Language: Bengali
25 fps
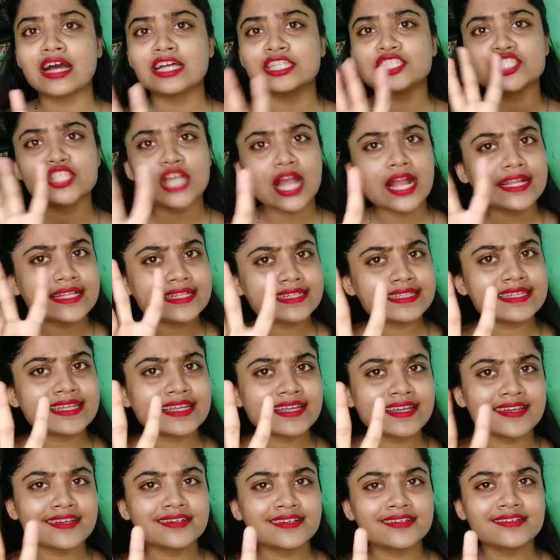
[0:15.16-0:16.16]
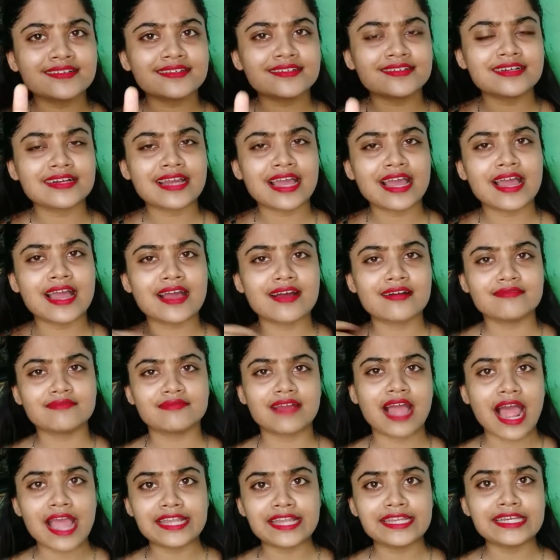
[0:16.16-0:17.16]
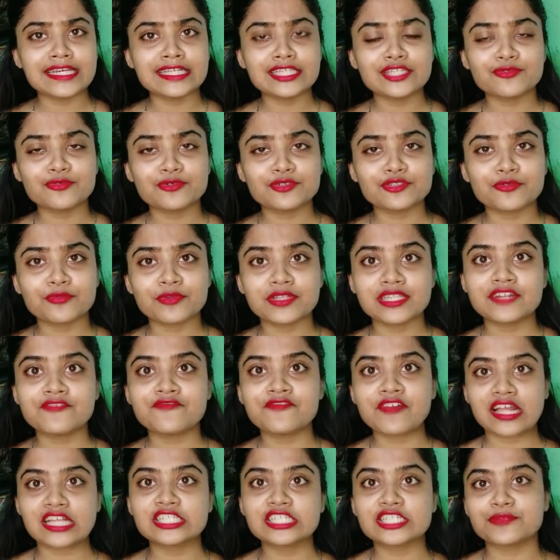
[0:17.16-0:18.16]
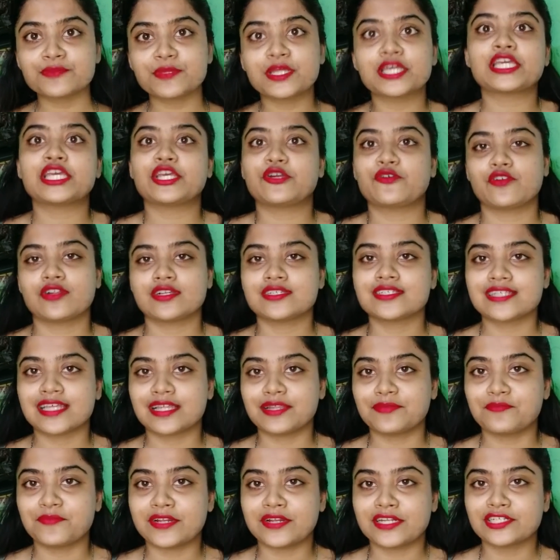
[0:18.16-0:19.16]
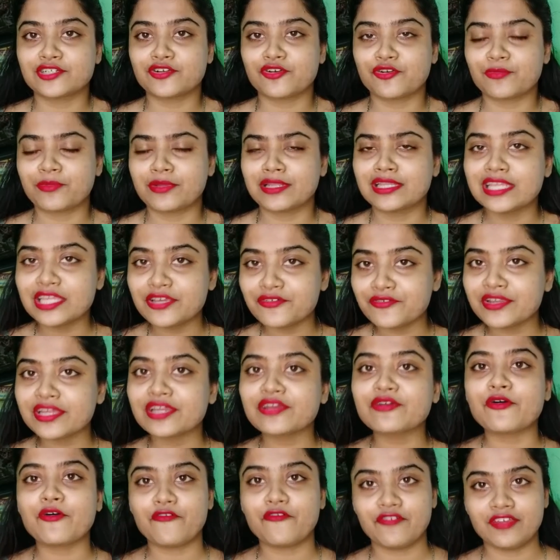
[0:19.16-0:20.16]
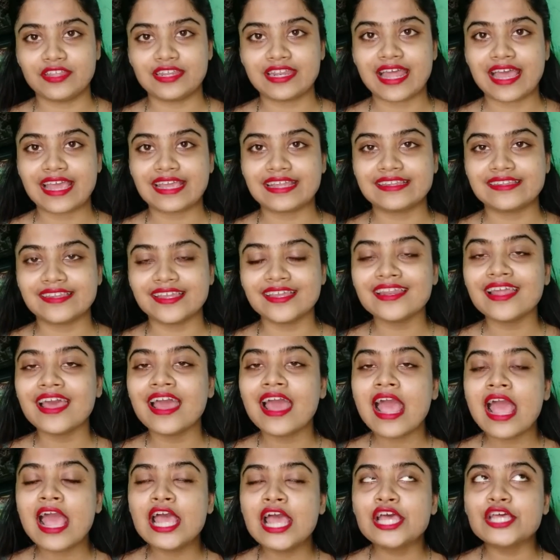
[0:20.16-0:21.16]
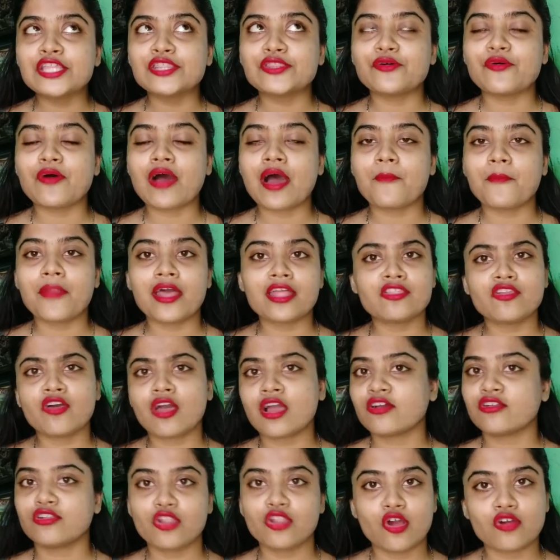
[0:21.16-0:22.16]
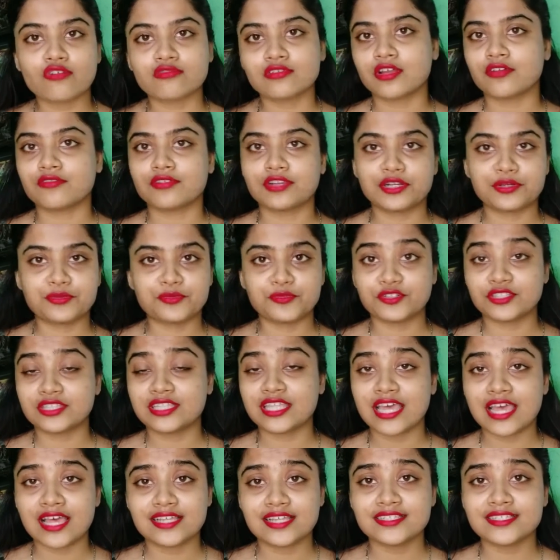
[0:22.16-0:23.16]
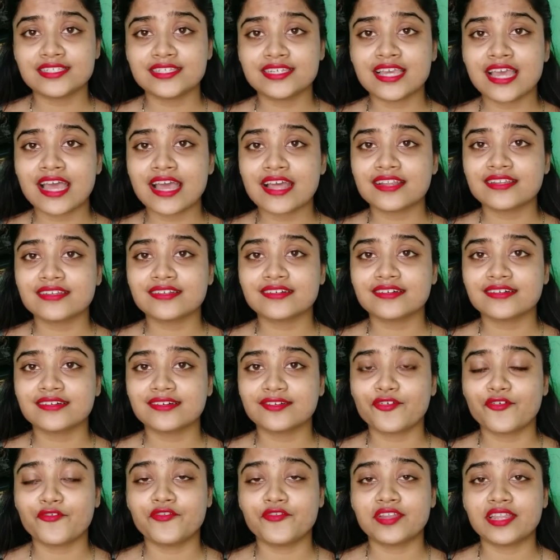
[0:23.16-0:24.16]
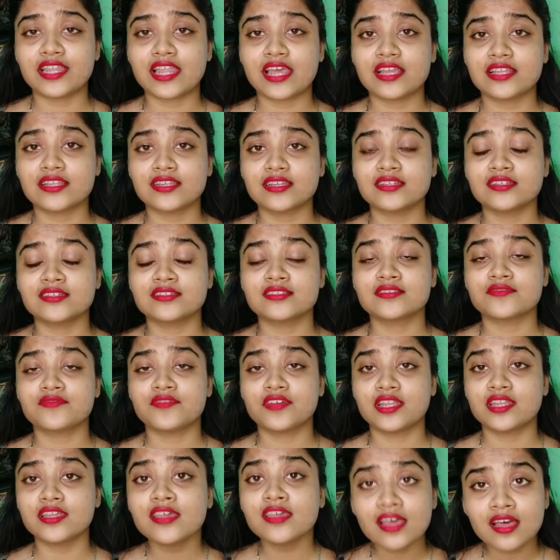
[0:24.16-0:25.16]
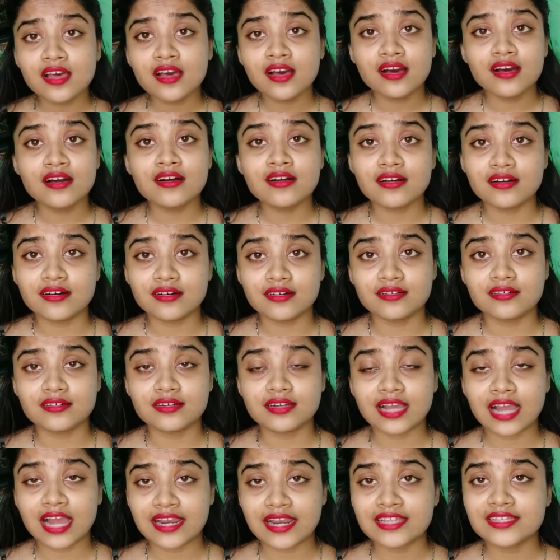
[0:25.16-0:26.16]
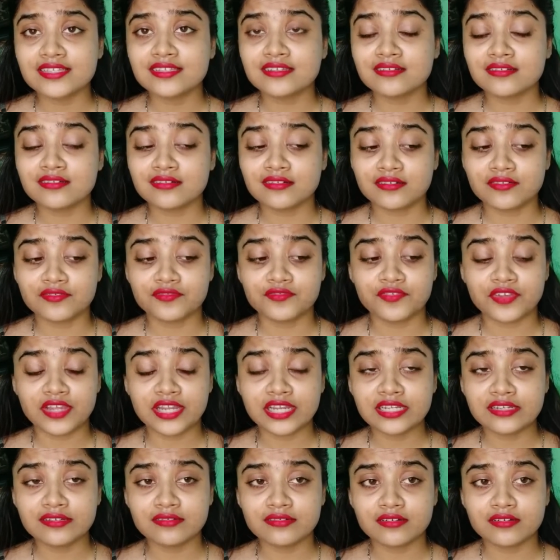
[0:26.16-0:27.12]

চারটে আইডিয়া দেবো তোমাদের ফ্রেন্ডশিপ ডে কী করে সেলিব্রেট করবে ডিউরিং কোভিড নাইন্টিন তো আমরা তো এখন লকডাউনের মধ্যে আছি অ্যান্ড কোভিড নাইন্টিন ইজ ভেরি কারেন্ট ভেরি